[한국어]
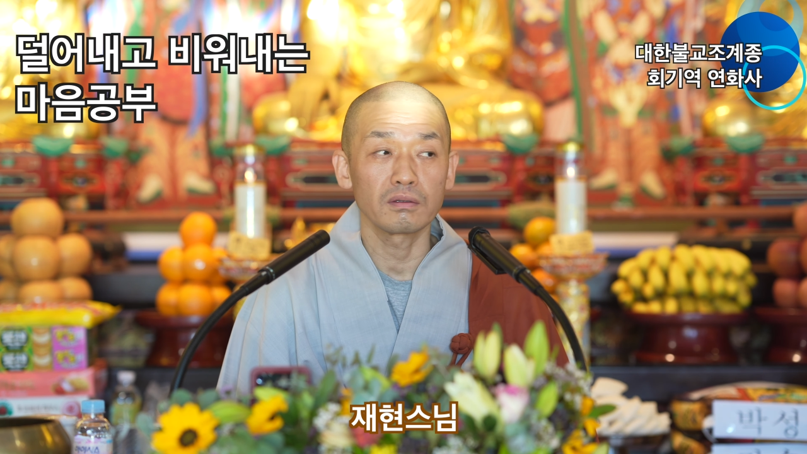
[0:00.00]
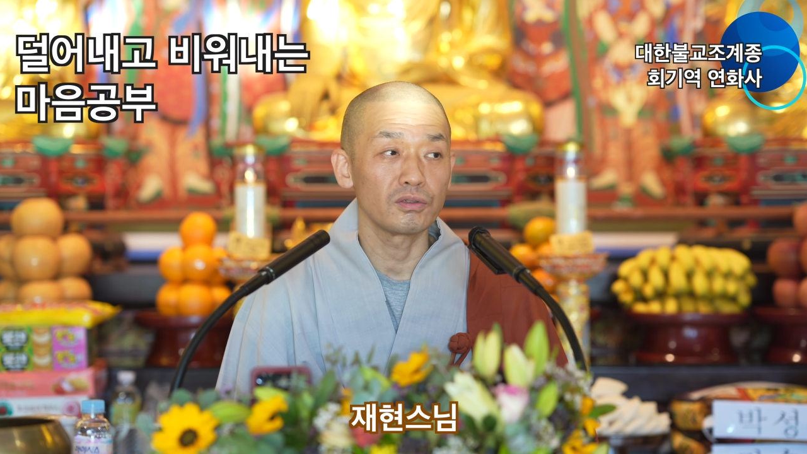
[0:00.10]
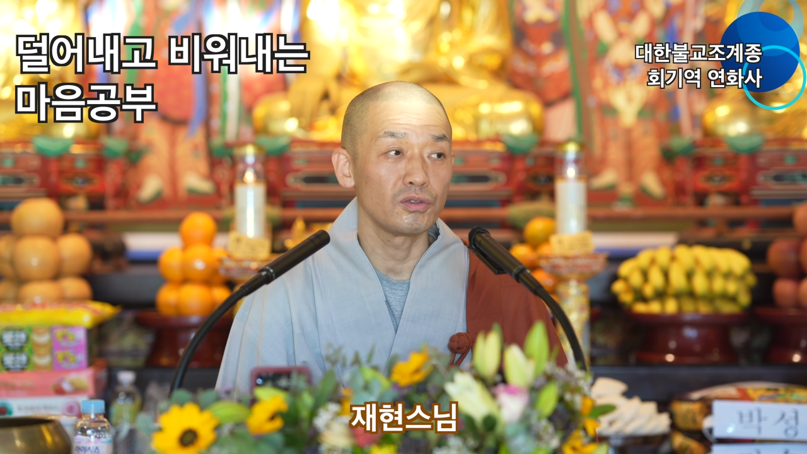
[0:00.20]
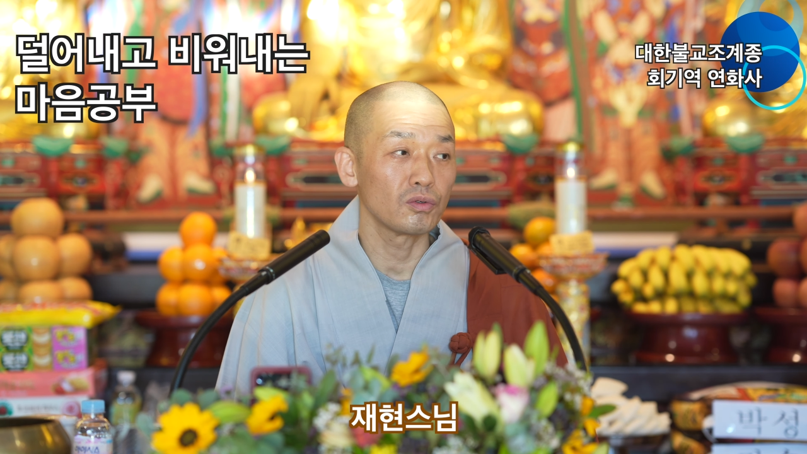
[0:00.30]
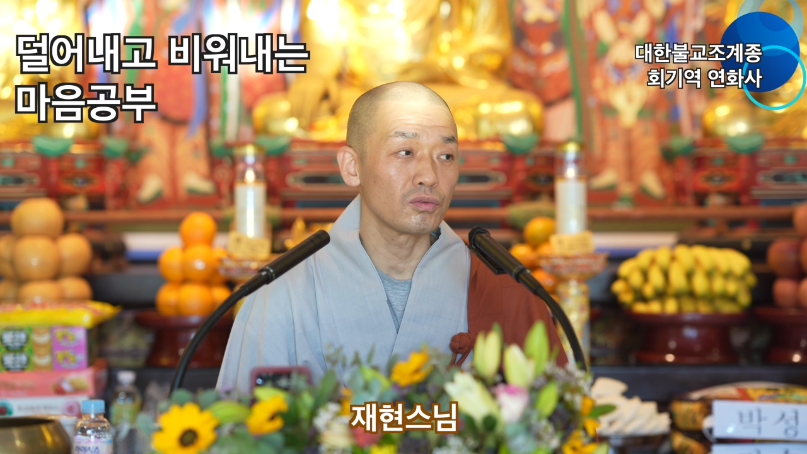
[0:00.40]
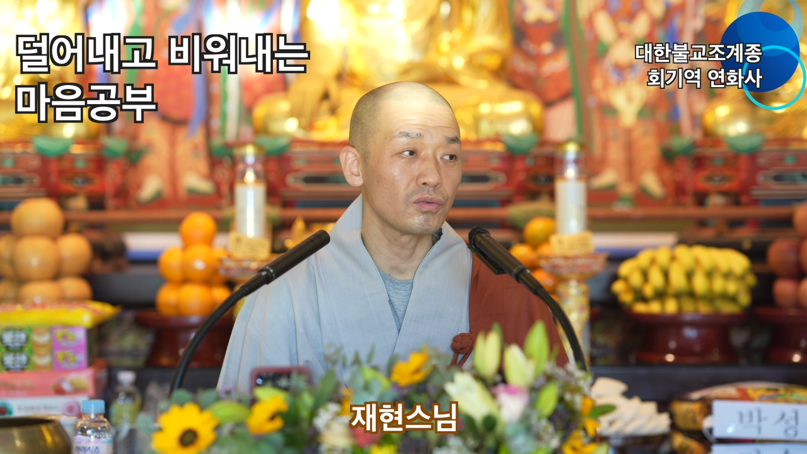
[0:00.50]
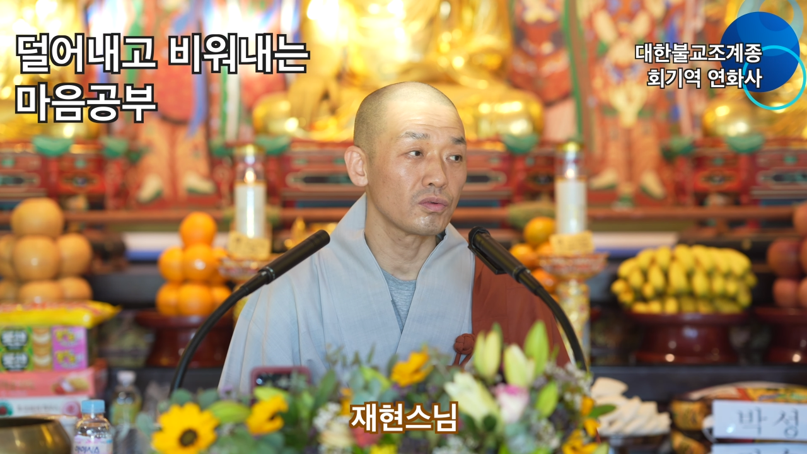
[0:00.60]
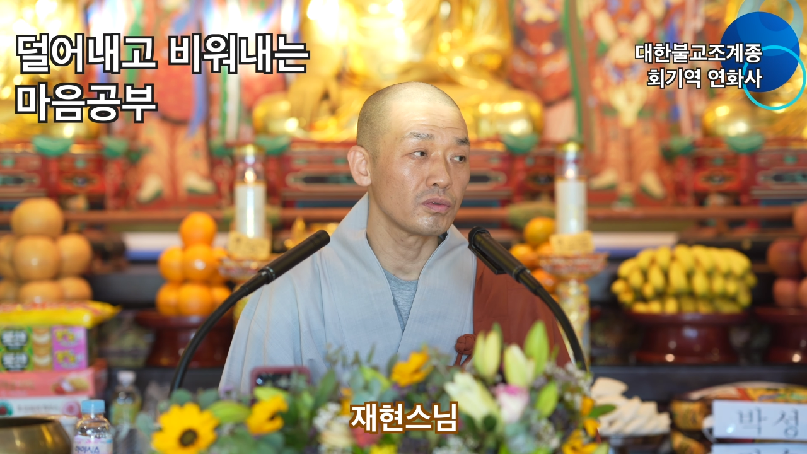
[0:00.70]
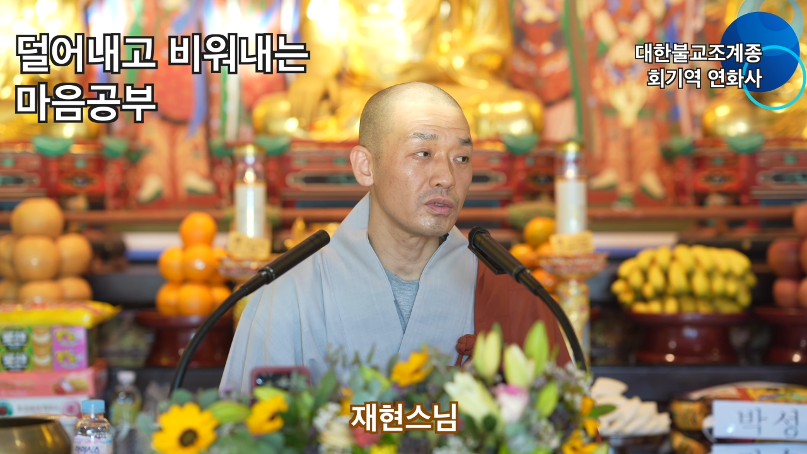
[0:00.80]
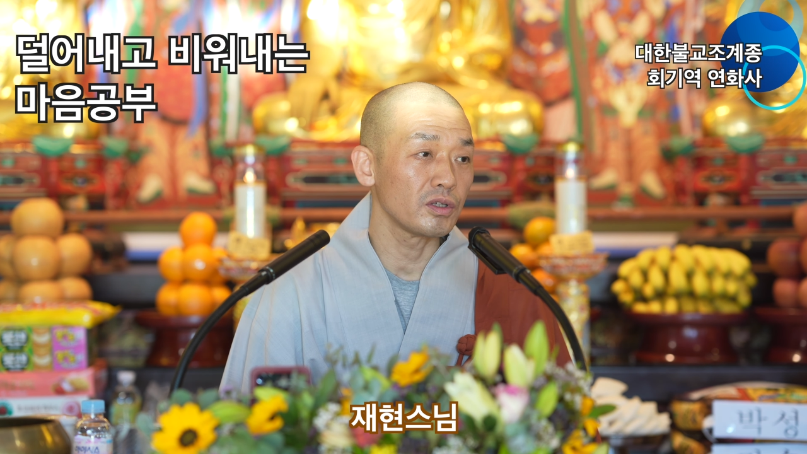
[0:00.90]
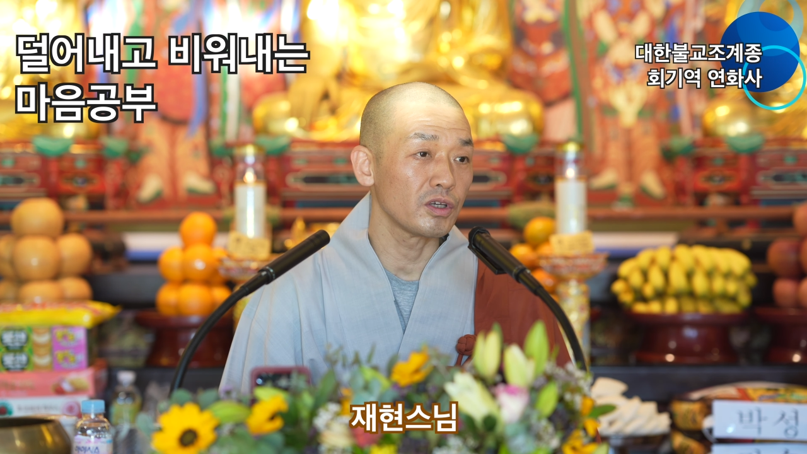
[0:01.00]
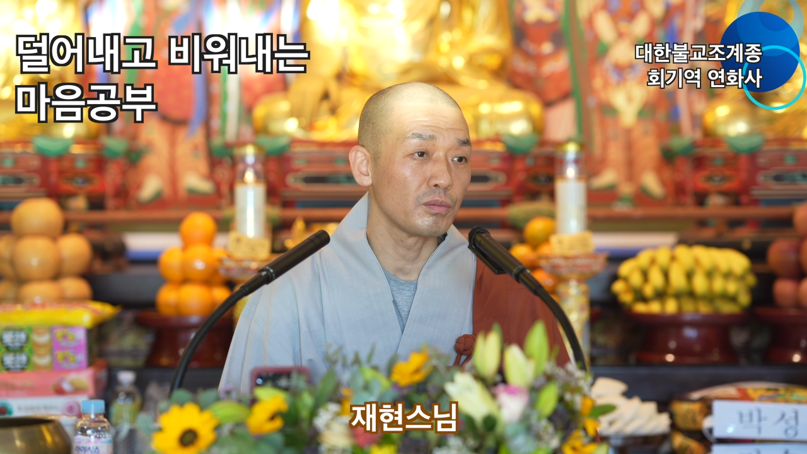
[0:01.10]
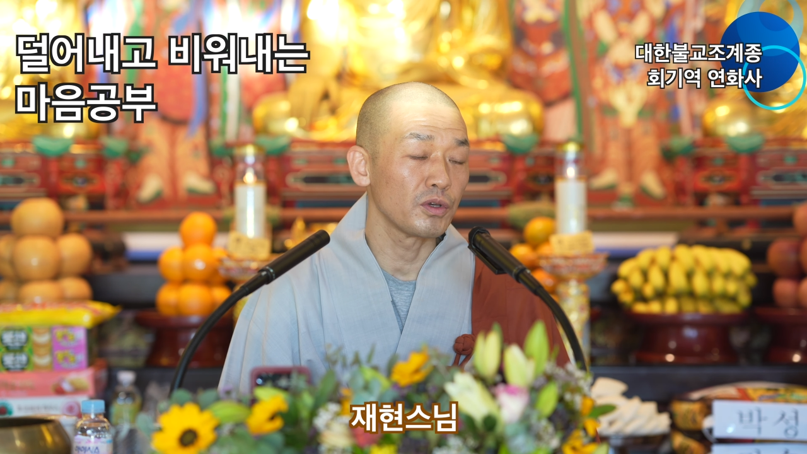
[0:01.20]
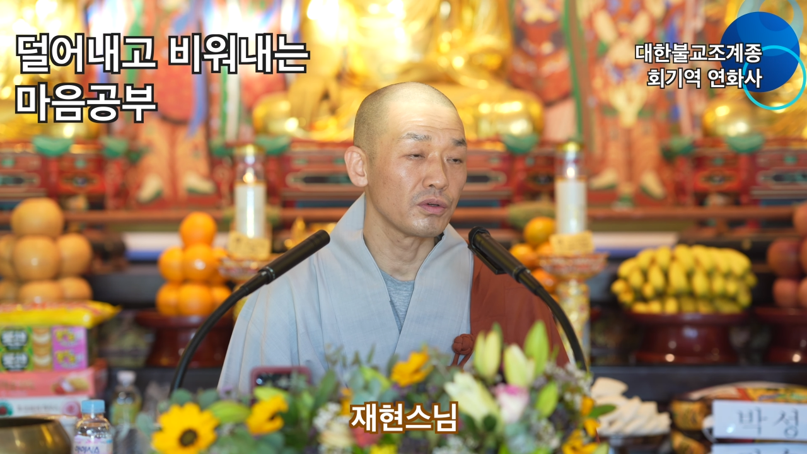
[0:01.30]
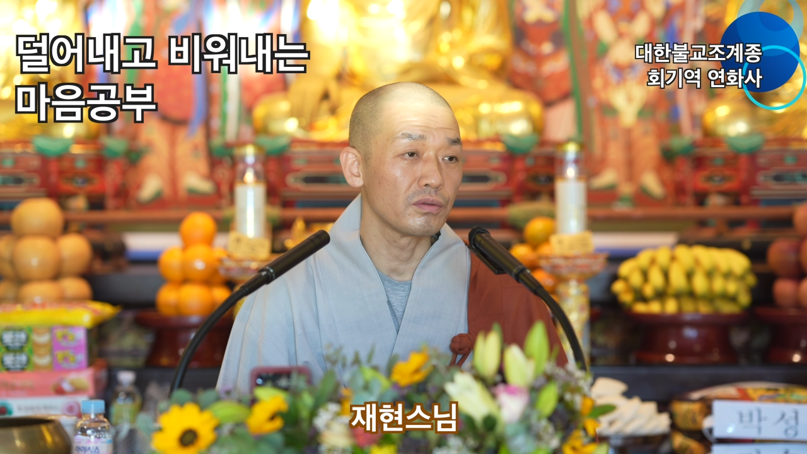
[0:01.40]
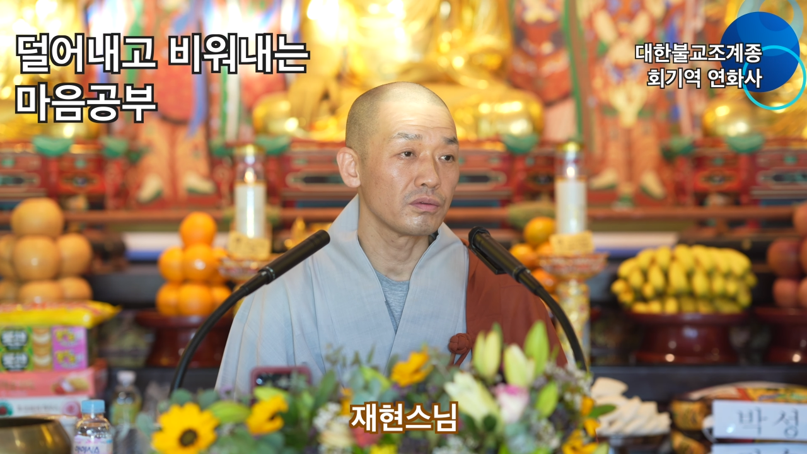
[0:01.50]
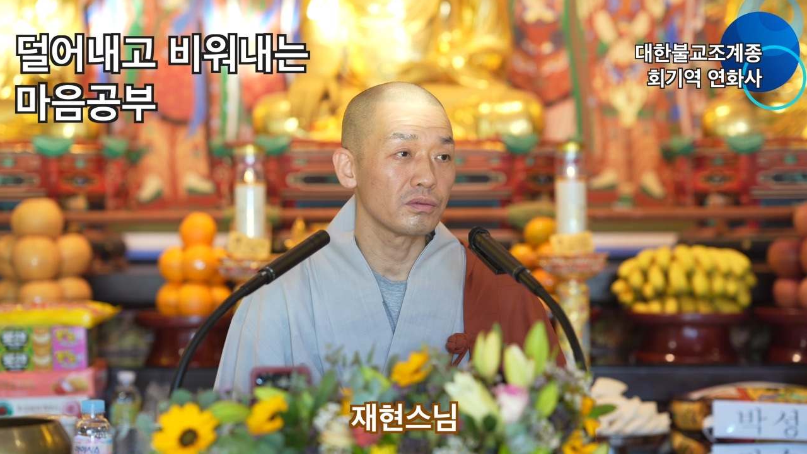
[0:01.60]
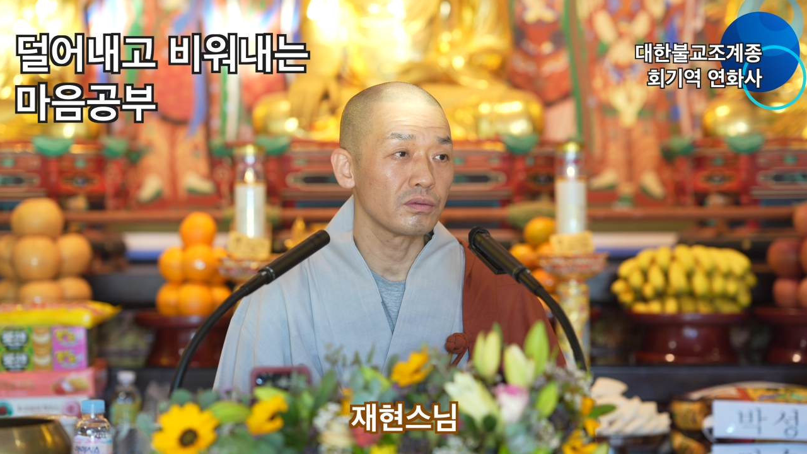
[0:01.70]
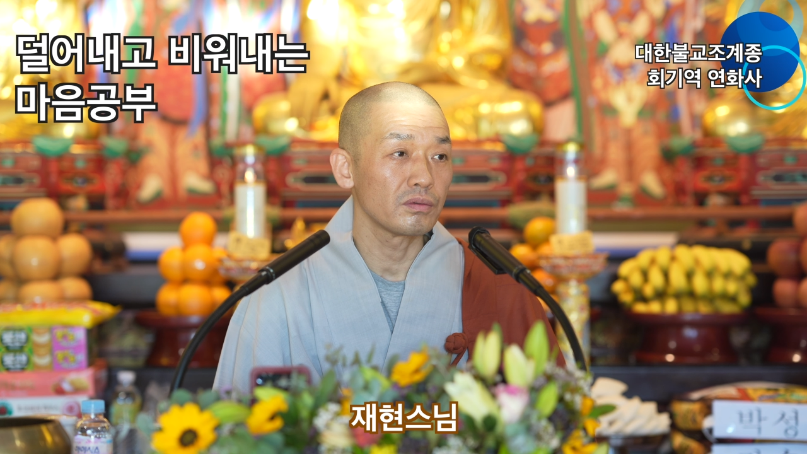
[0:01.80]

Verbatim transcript: 지옥도를 얘기하면